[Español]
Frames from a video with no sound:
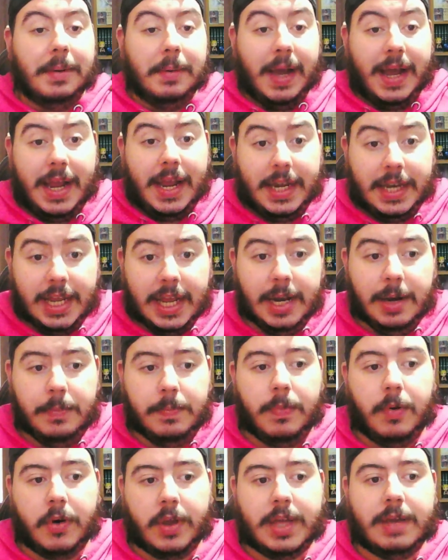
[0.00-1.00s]
genial
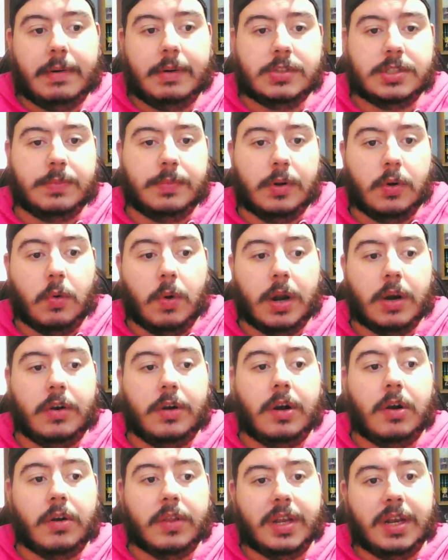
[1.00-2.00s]
porque vamos a poder jugarlo
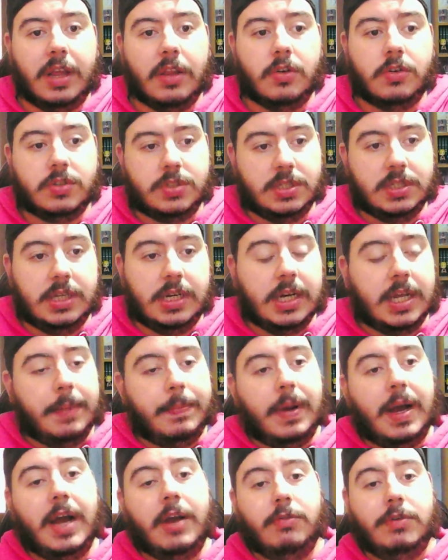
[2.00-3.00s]
en el ordenador sin tener que
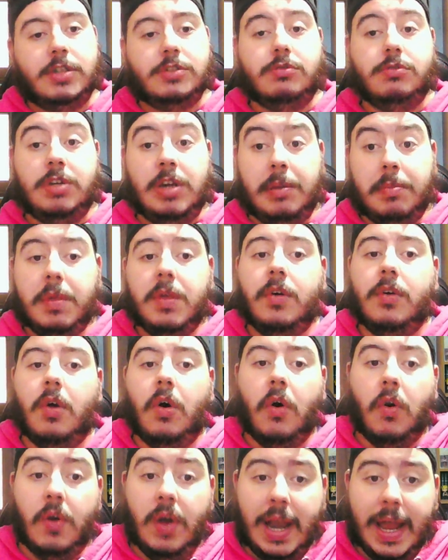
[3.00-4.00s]
pagar una suscripción
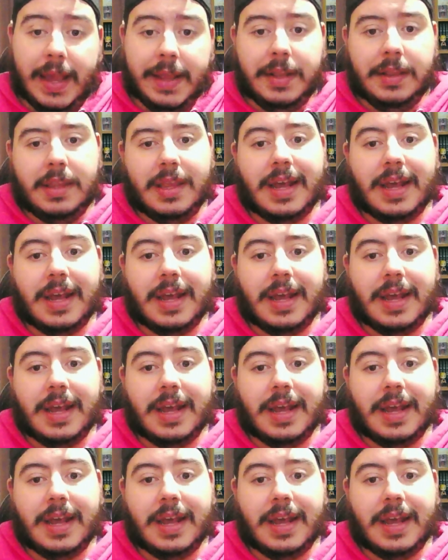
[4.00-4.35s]
online,